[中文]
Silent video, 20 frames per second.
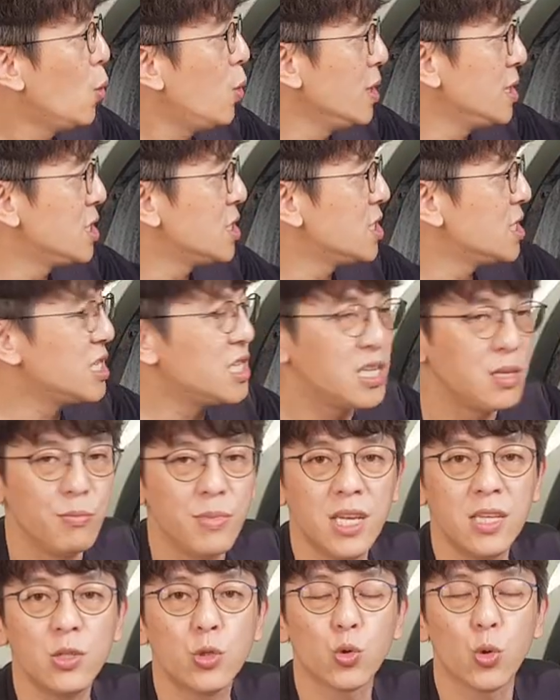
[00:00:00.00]
或者是里
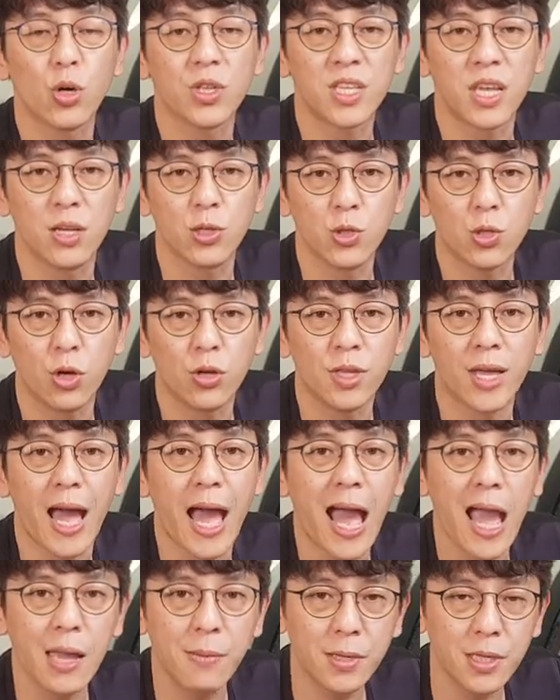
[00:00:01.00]
面所填充的
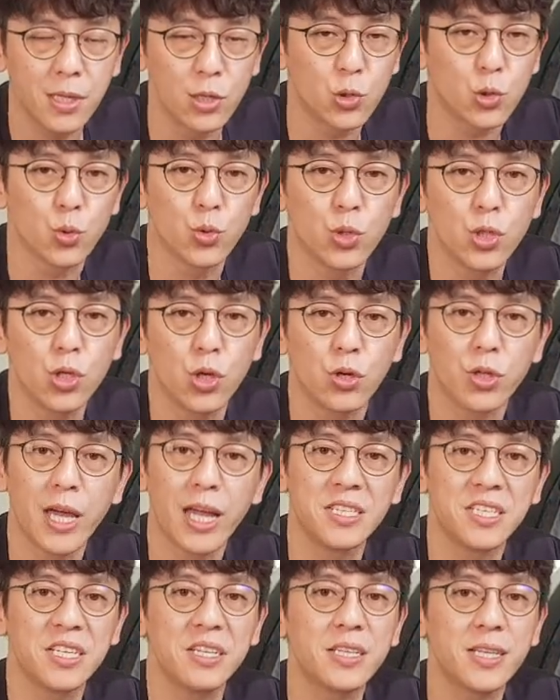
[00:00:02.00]
IP 的主力哦，
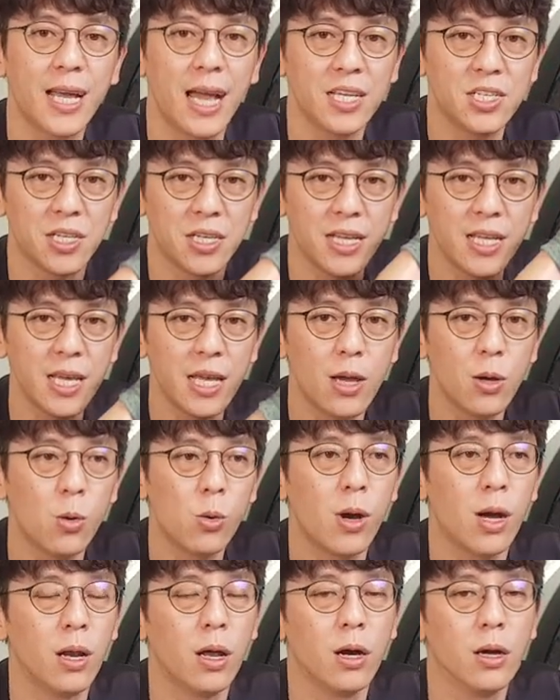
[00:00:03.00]
它已经开始裂
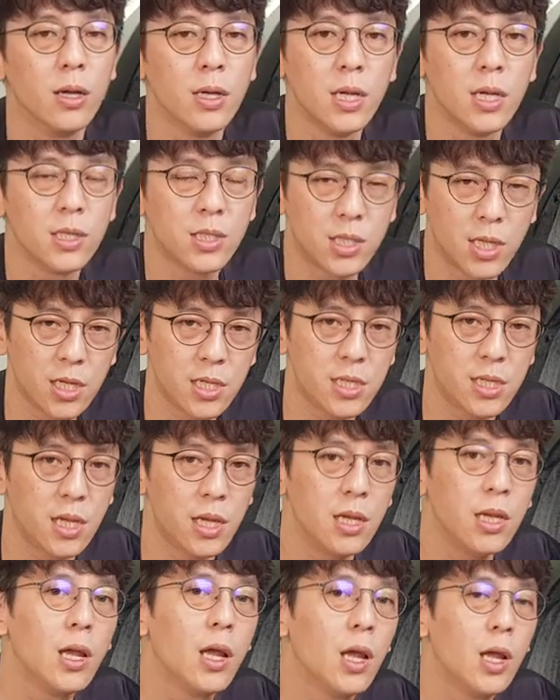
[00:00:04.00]
化了。这
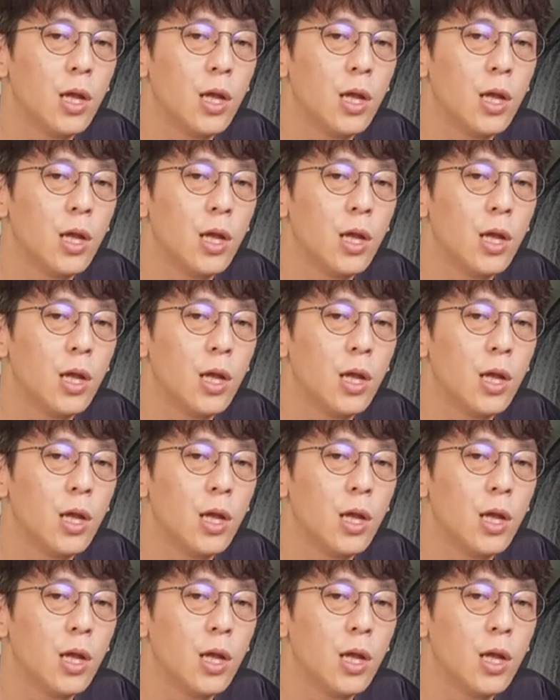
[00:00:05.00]
些